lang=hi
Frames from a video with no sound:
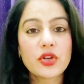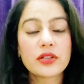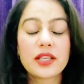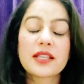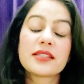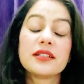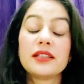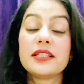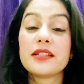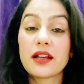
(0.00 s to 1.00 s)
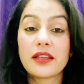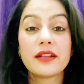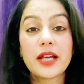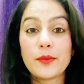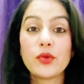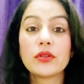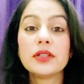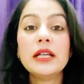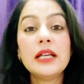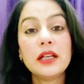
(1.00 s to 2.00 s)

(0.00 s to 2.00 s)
डॉक्टर के जल्दी जाकर आप लोग